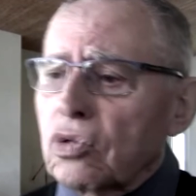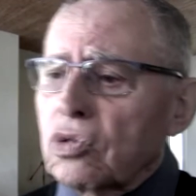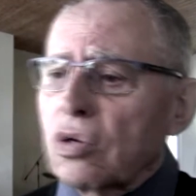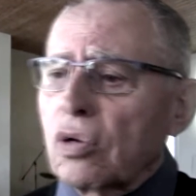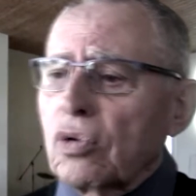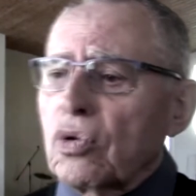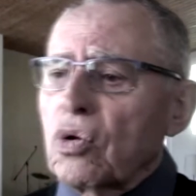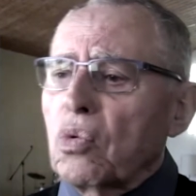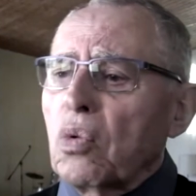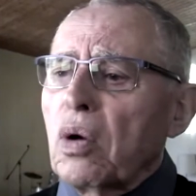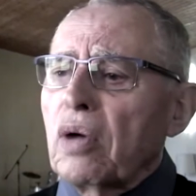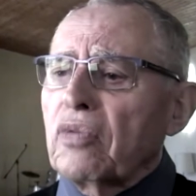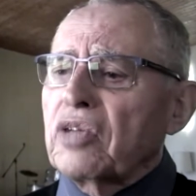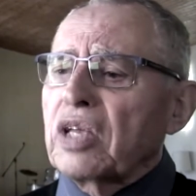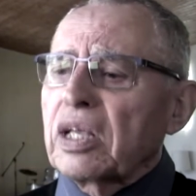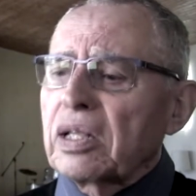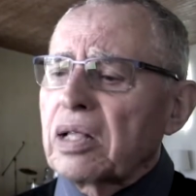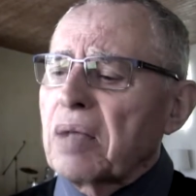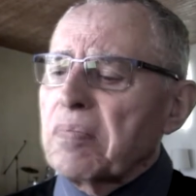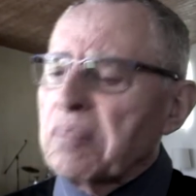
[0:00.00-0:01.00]
ce que l'on croit
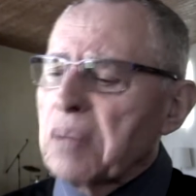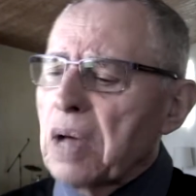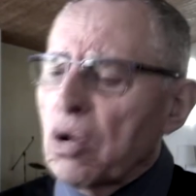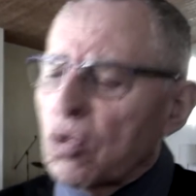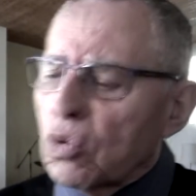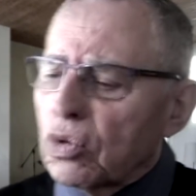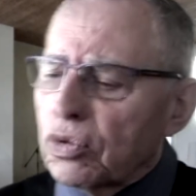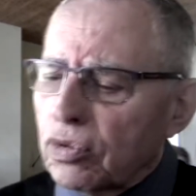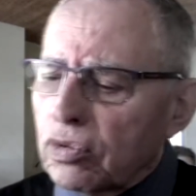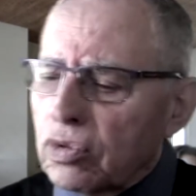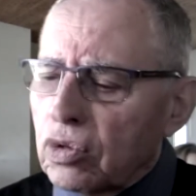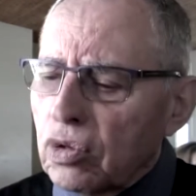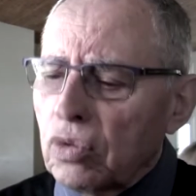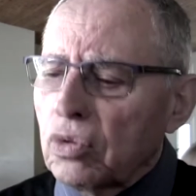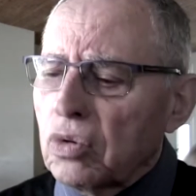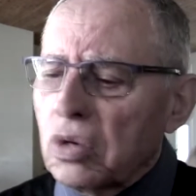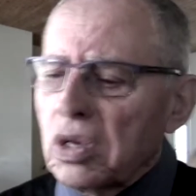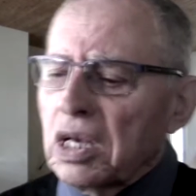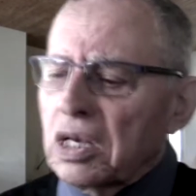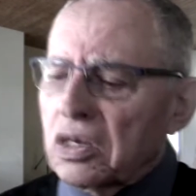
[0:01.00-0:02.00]
vient de la parole de Dieu.